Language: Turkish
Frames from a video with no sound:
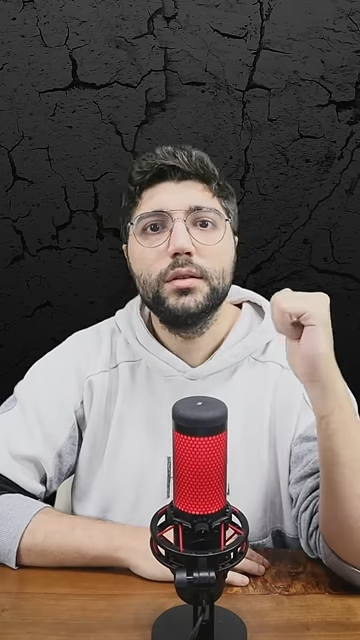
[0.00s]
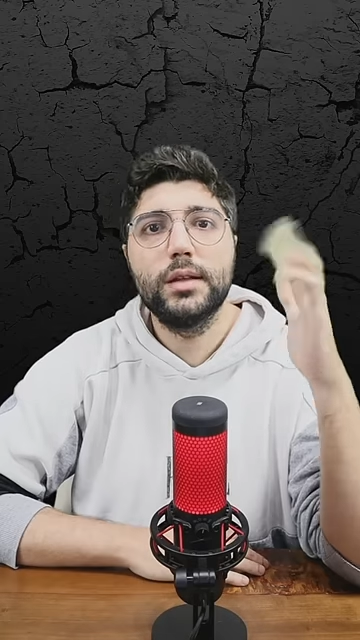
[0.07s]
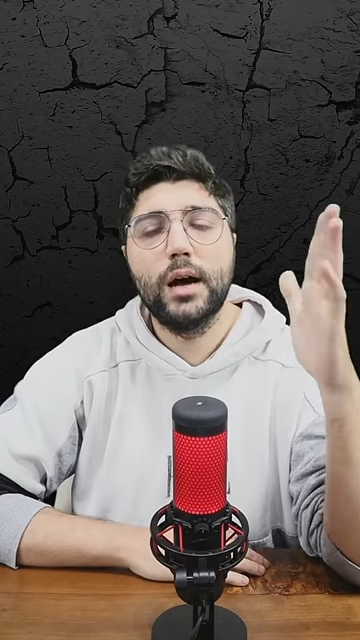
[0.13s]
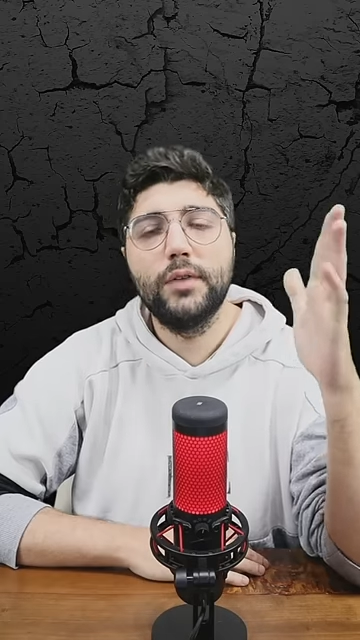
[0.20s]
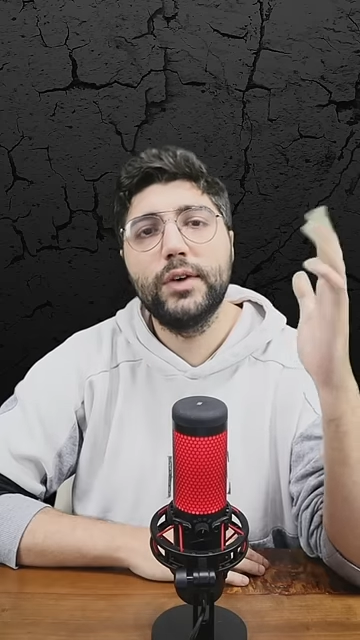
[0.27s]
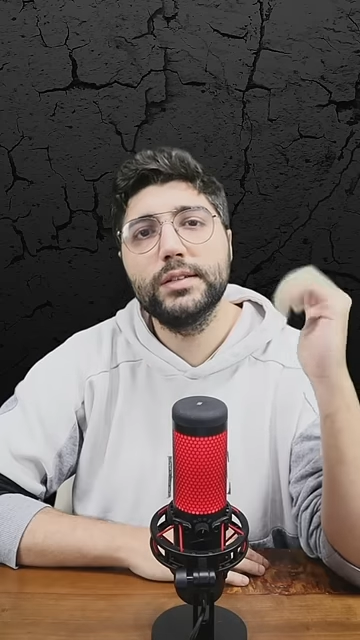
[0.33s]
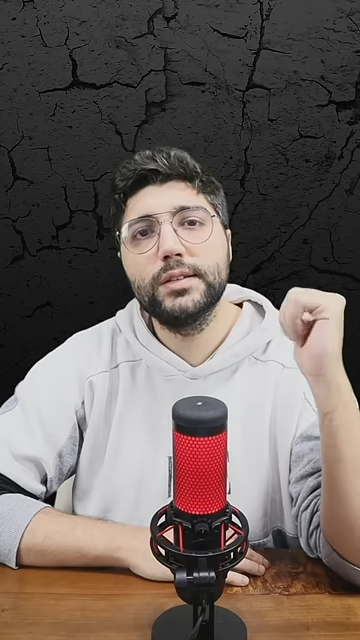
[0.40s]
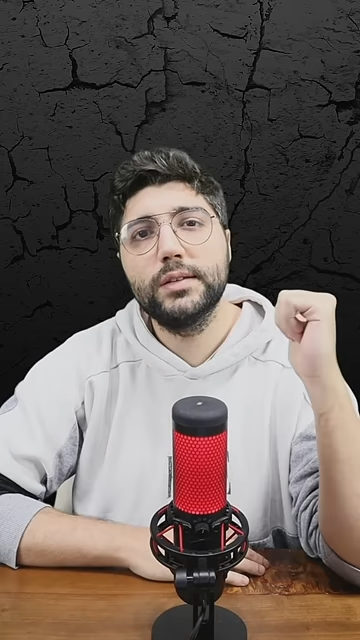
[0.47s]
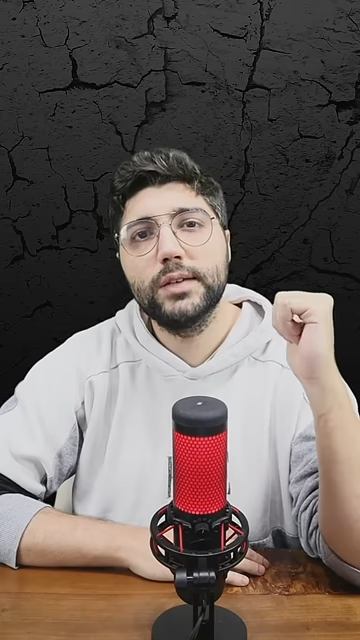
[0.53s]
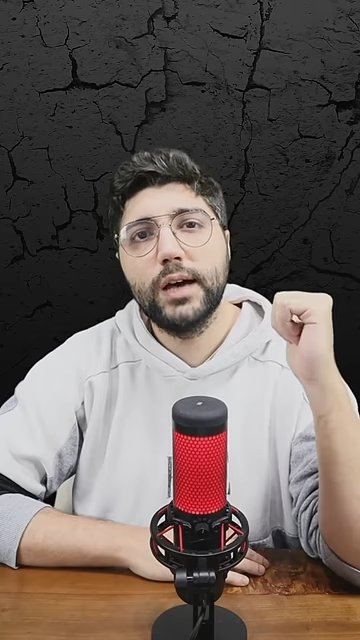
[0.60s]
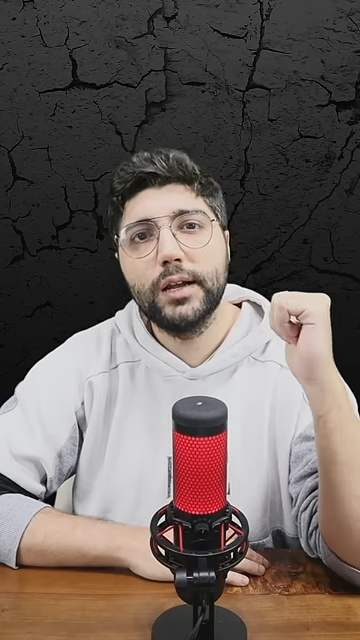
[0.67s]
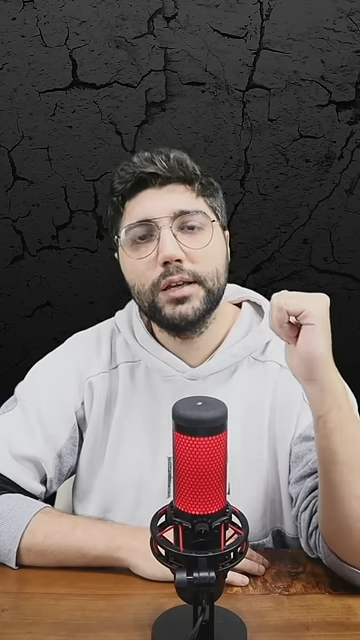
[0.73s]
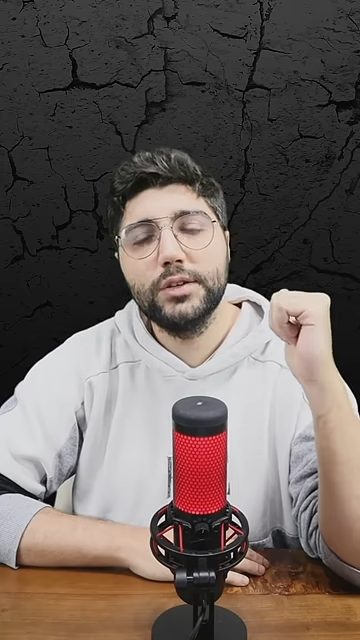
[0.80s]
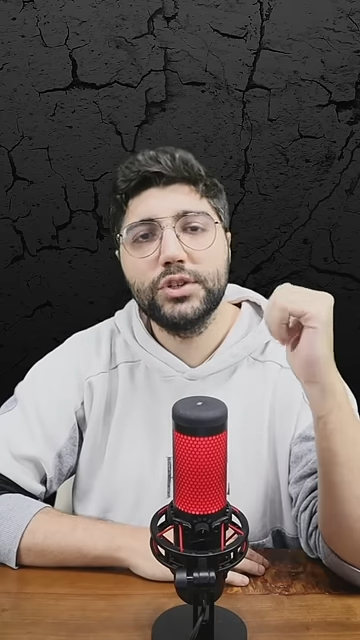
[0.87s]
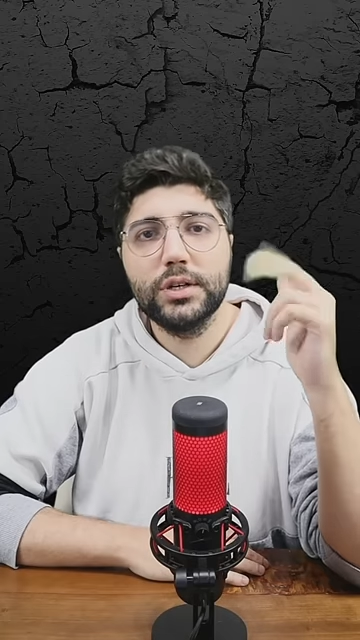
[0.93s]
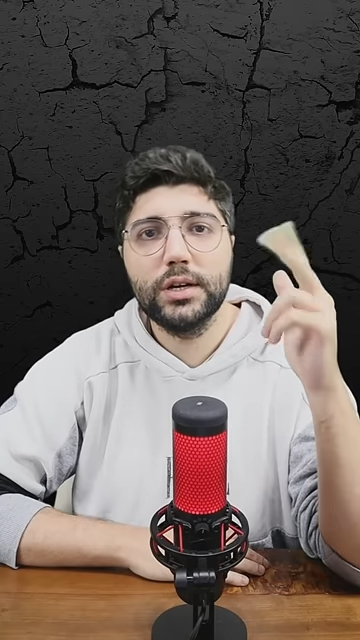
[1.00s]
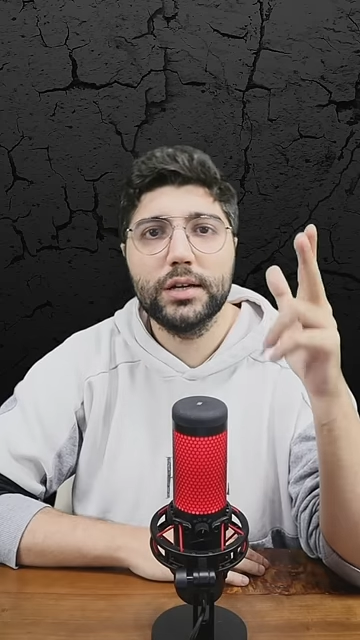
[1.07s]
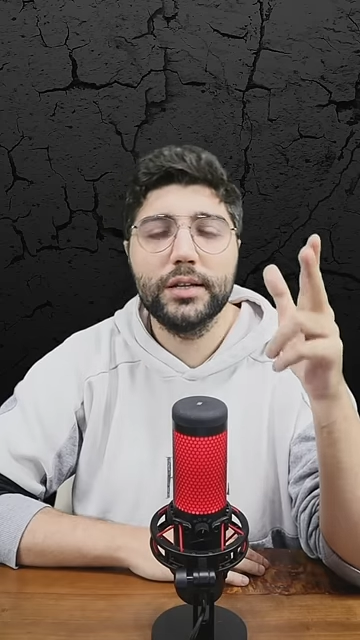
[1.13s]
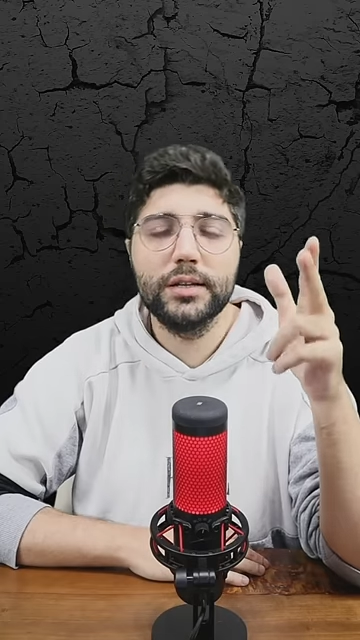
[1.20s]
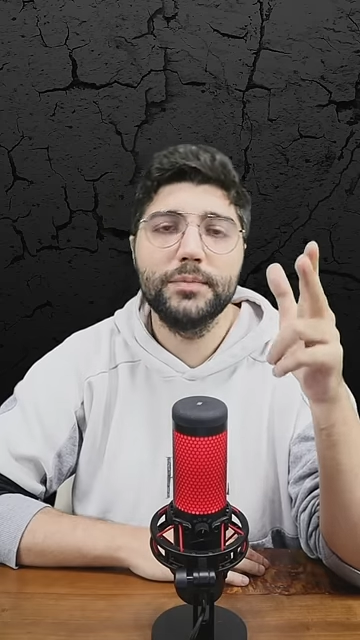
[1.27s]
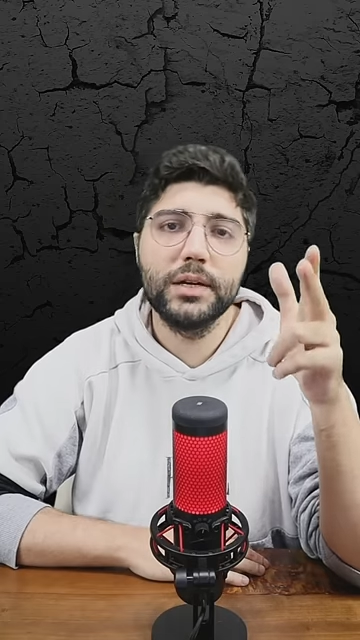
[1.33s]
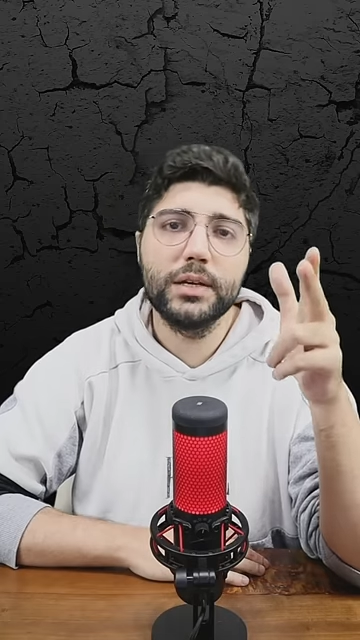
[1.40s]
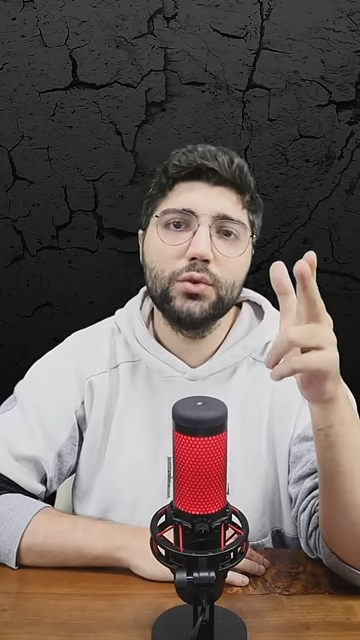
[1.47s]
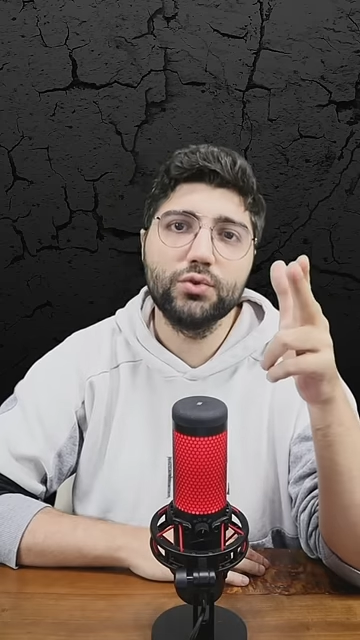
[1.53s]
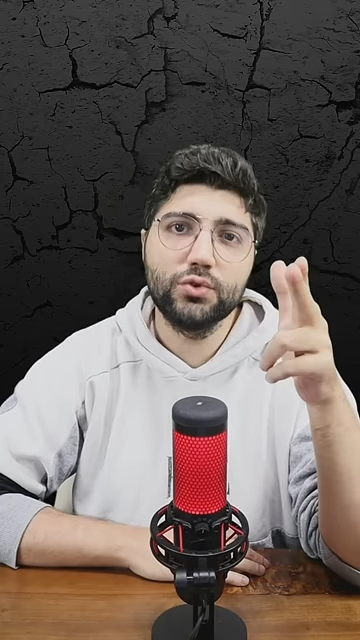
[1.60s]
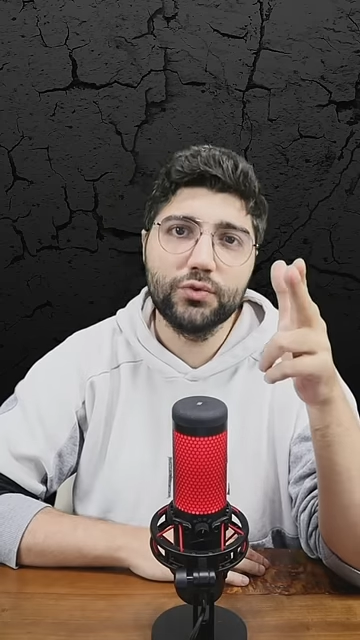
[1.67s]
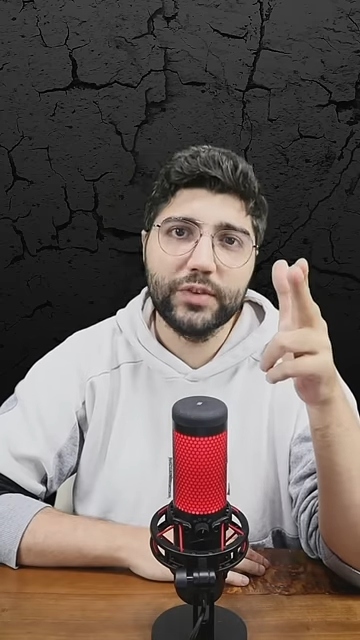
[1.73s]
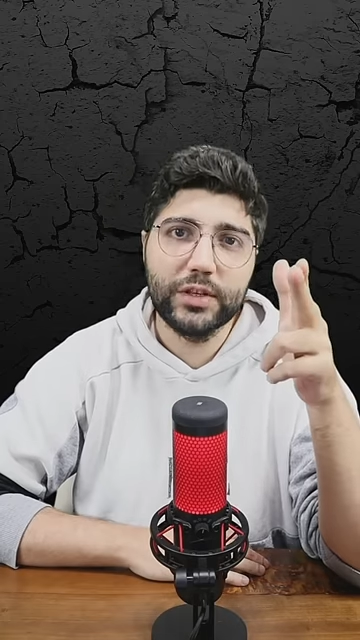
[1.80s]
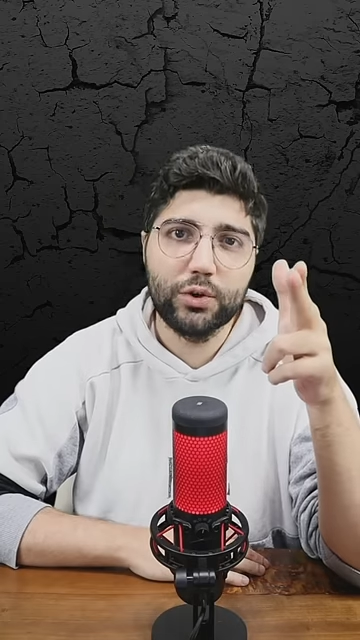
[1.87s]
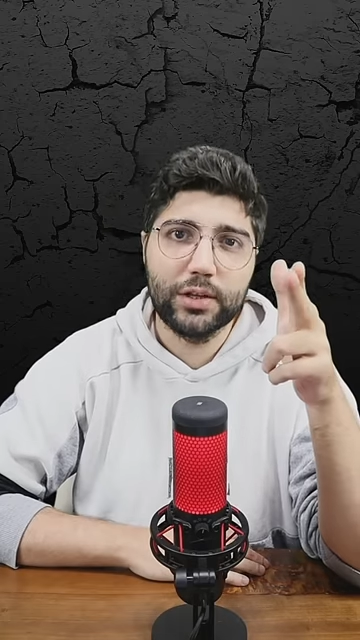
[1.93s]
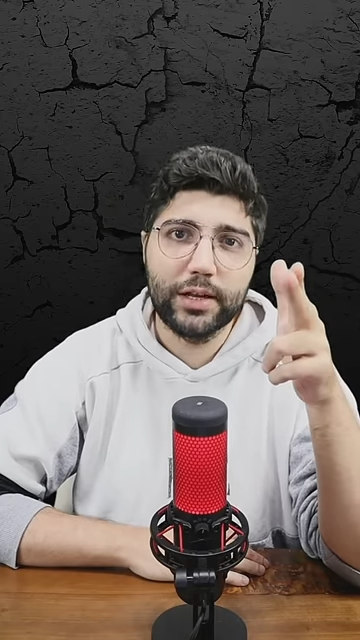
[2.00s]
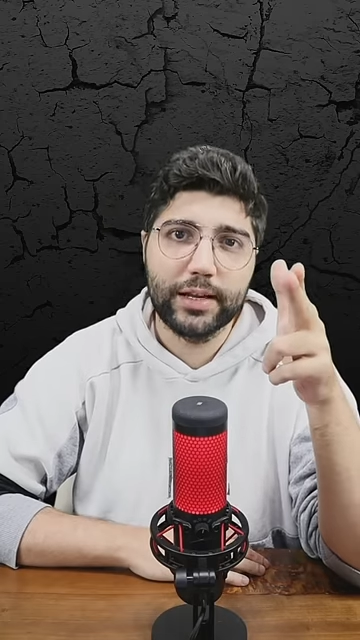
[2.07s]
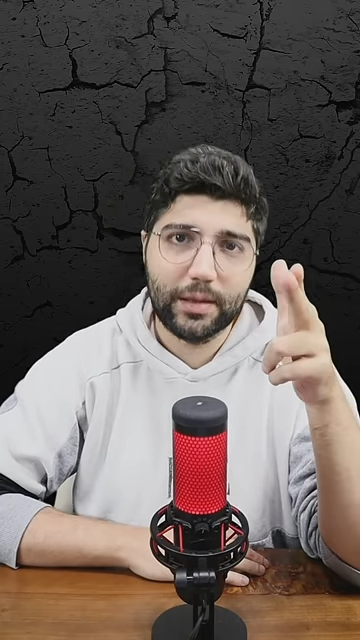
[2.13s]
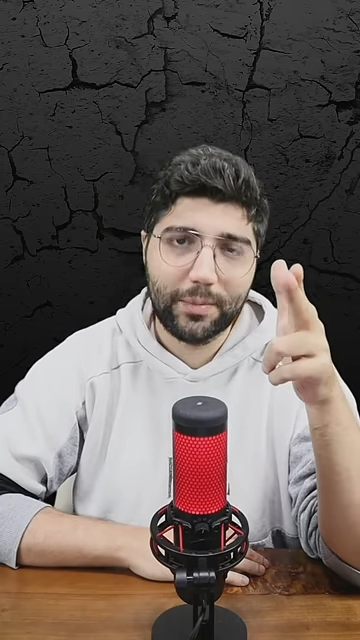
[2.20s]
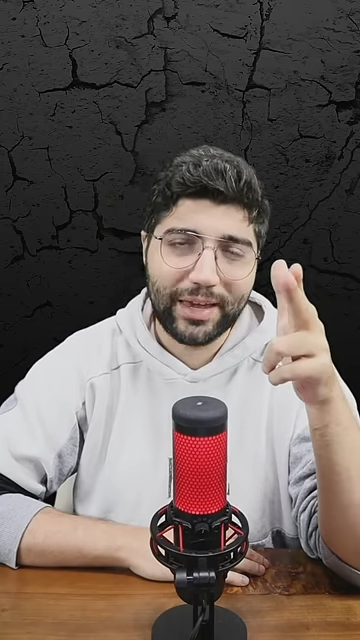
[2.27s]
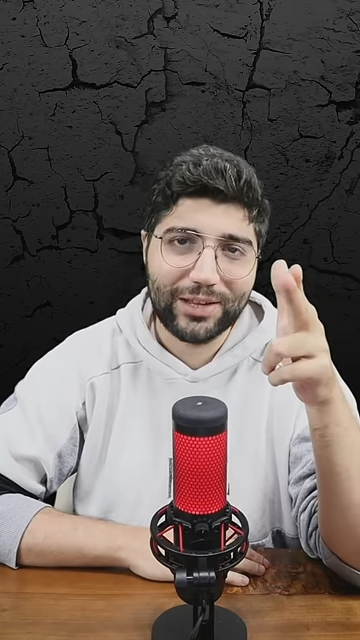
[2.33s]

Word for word: Daha fazla tarih için kanalımdaki uzun videoları da